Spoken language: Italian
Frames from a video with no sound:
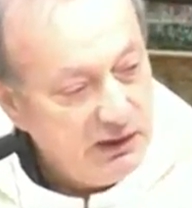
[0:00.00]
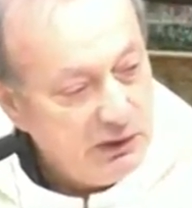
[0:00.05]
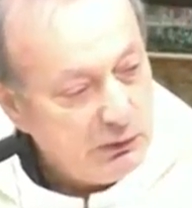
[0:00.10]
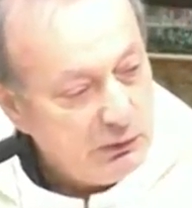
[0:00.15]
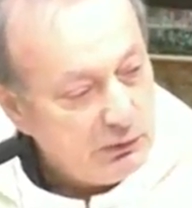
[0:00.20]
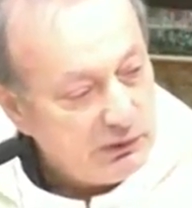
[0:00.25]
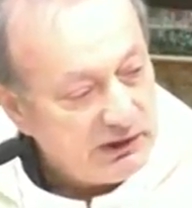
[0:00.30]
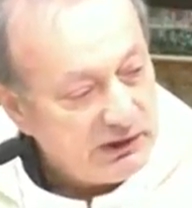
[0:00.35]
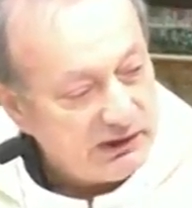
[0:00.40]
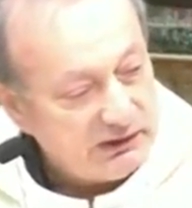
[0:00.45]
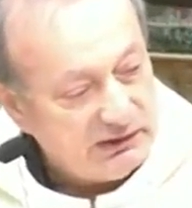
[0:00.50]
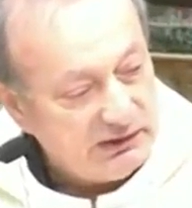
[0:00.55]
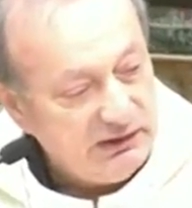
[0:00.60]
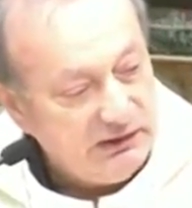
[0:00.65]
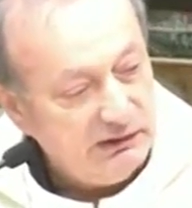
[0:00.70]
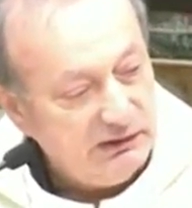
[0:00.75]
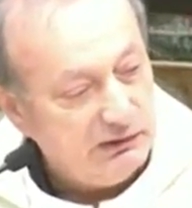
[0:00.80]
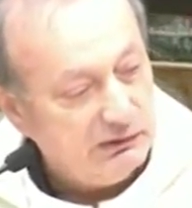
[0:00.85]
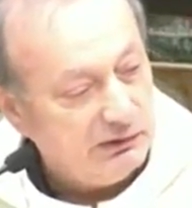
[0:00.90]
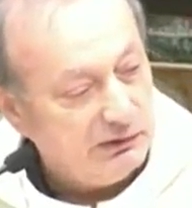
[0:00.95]
un
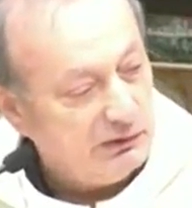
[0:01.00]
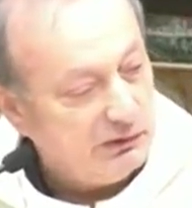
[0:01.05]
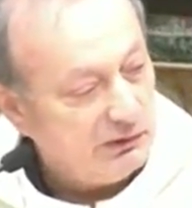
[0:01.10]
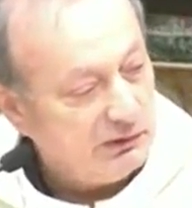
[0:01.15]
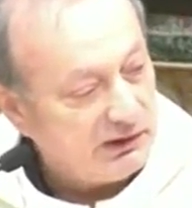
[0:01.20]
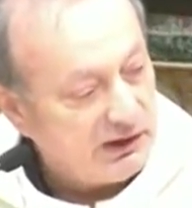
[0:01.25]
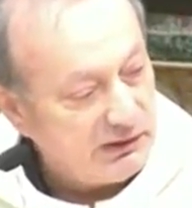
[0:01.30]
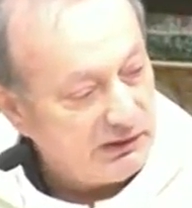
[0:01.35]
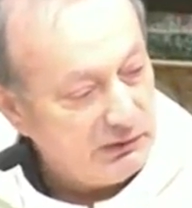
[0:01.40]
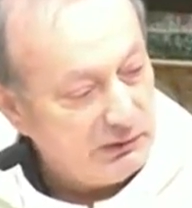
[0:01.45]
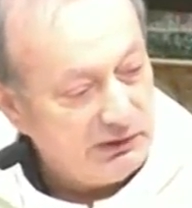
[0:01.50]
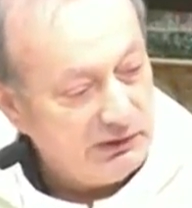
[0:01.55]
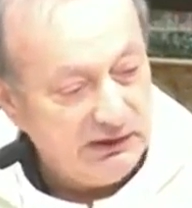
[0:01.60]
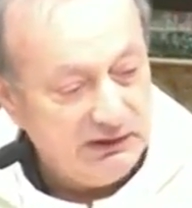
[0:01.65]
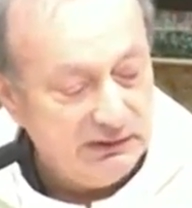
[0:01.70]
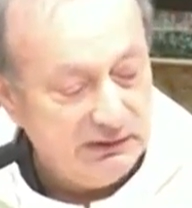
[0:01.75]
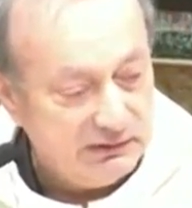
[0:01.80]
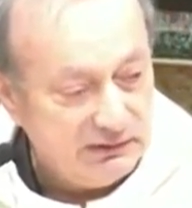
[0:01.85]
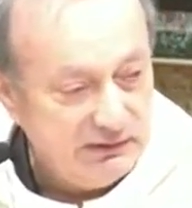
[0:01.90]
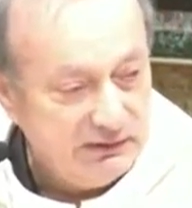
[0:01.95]
gattino o un
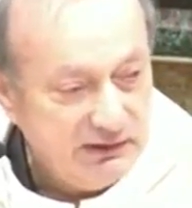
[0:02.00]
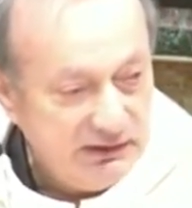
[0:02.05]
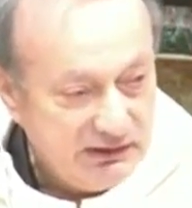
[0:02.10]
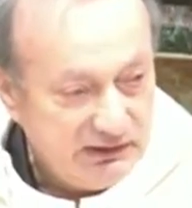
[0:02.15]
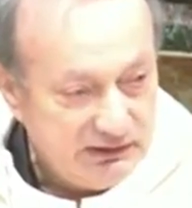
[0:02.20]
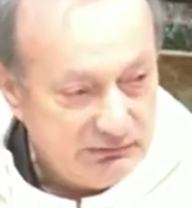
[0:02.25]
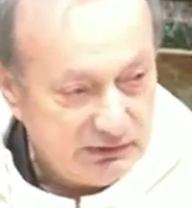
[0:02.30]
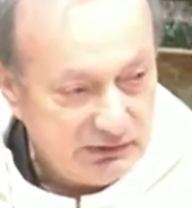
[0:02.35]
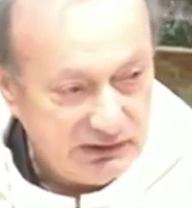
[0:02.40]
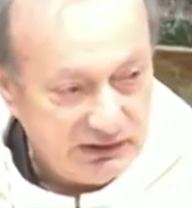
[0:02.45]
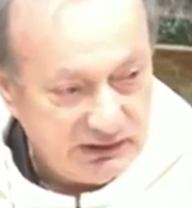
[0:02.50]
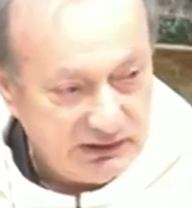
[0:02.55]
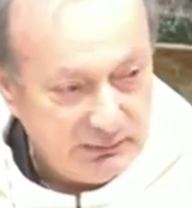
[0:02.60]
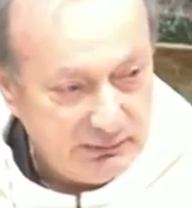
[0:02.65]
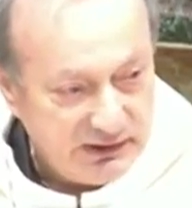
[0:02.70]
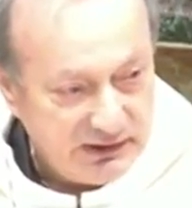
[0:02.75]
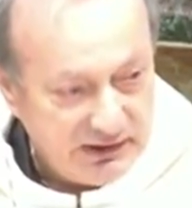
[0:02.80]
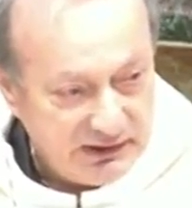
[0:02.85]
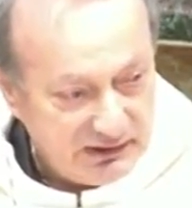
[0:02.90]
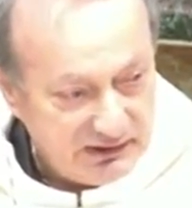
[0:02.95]
cagnolino vi volete
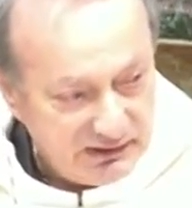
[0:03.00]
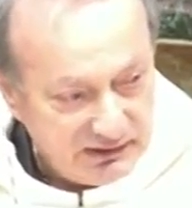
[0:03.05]
bene.